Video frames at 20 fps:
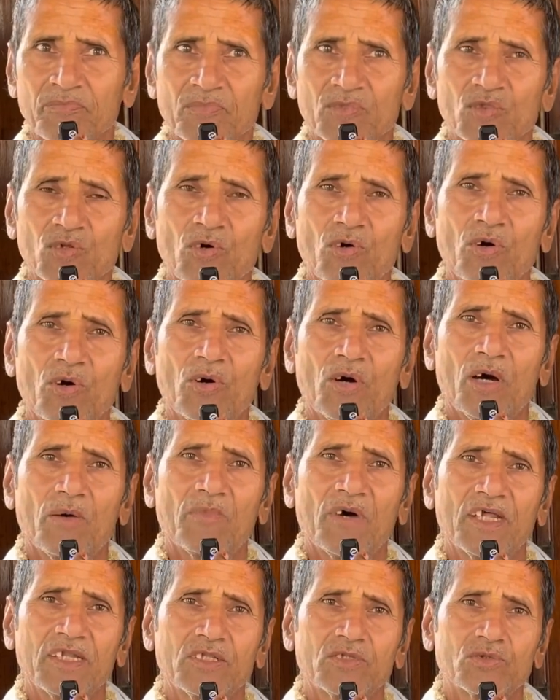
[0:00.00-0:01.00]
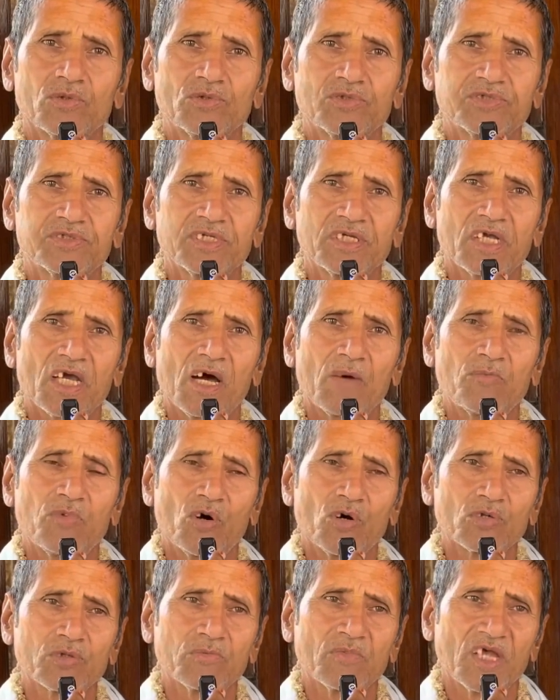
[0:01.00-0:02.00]
तो हमारी तुलसी का
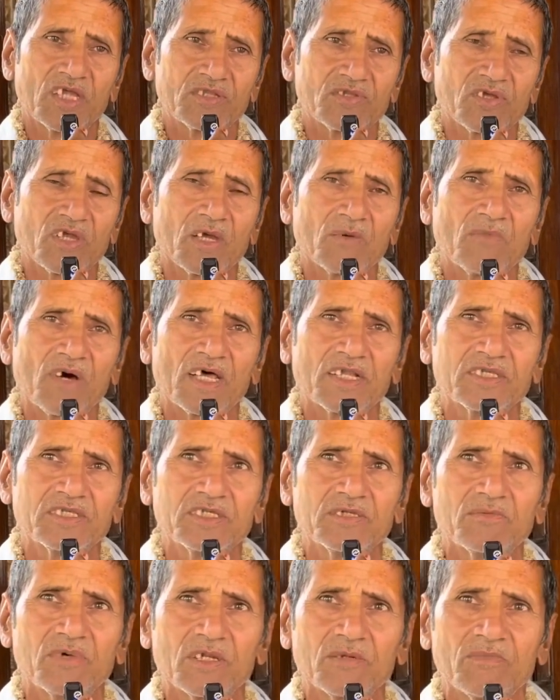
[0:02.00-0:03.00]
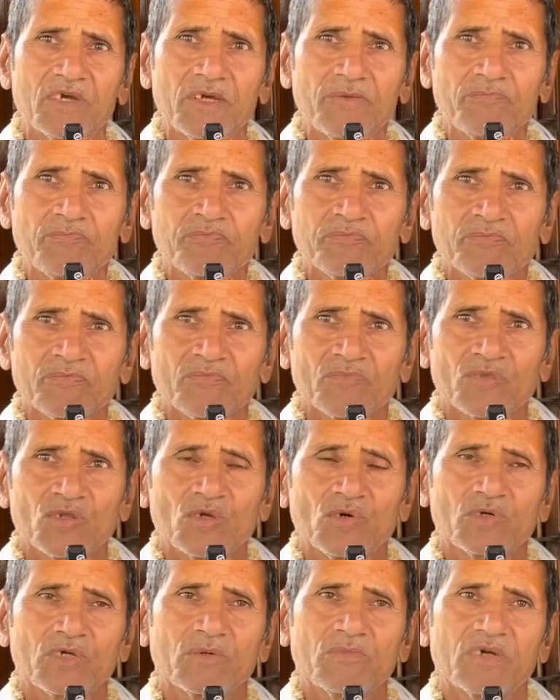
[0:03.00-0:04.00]
बहुत महत्व है हमारे जीवन में
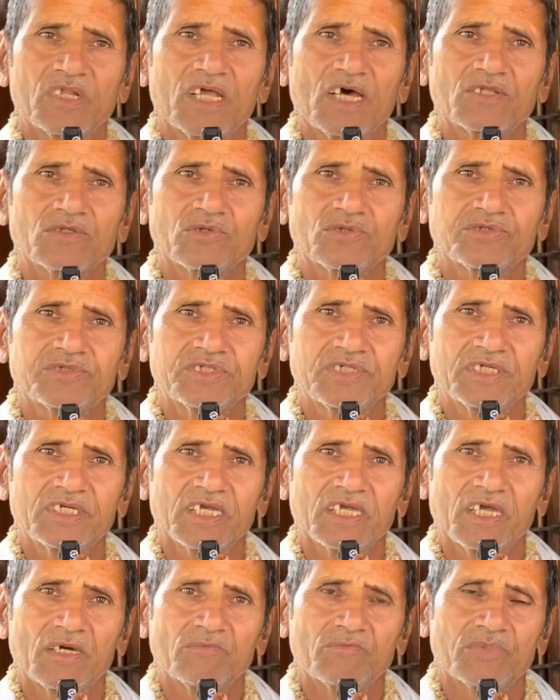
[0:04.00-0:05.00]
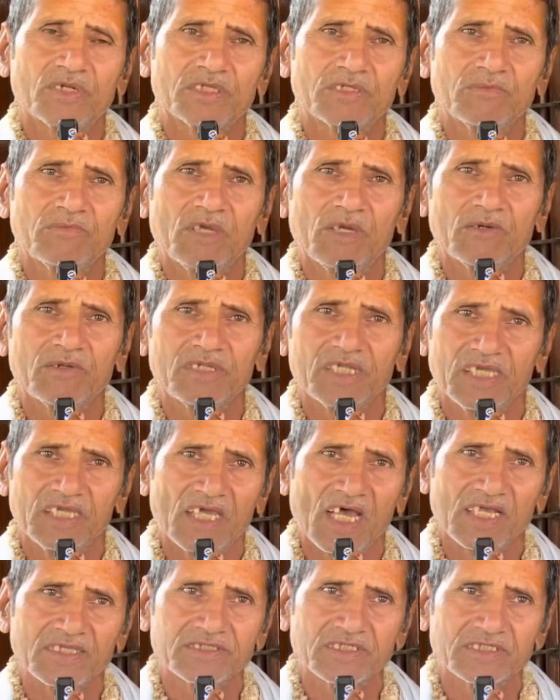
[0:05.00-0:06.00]
क्योंकि बिना तुलसी के हम ब्रज में नहीं
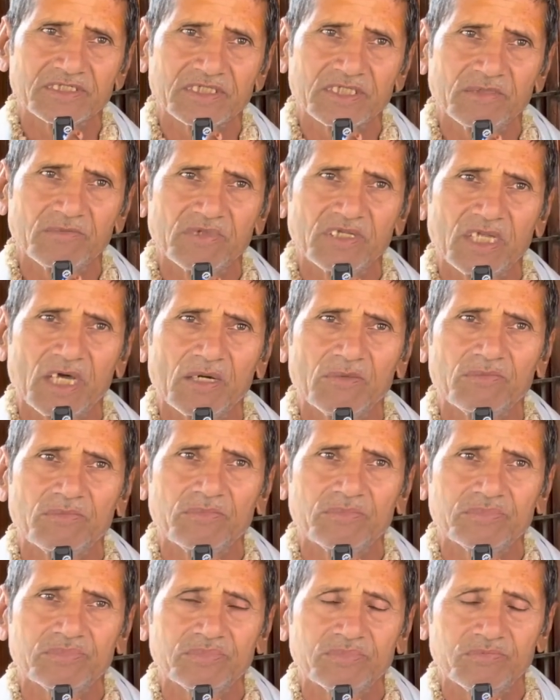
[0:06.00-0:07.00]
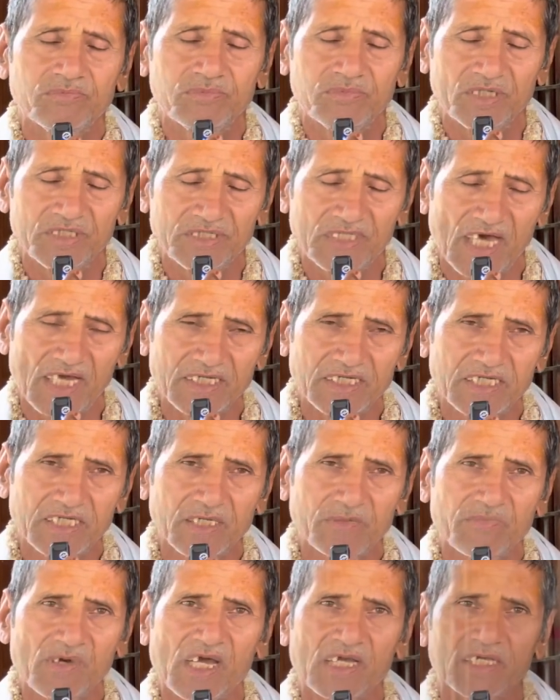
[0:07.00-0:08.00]
आ सकते बिना वृंदा की
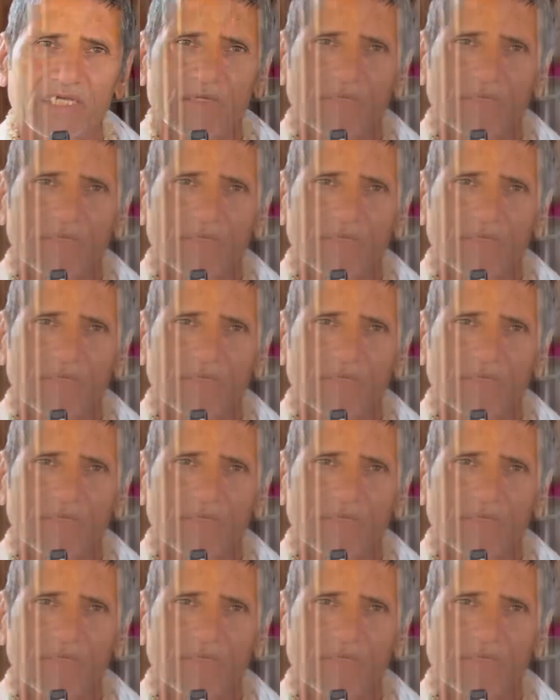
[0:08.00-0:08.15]
कृपा के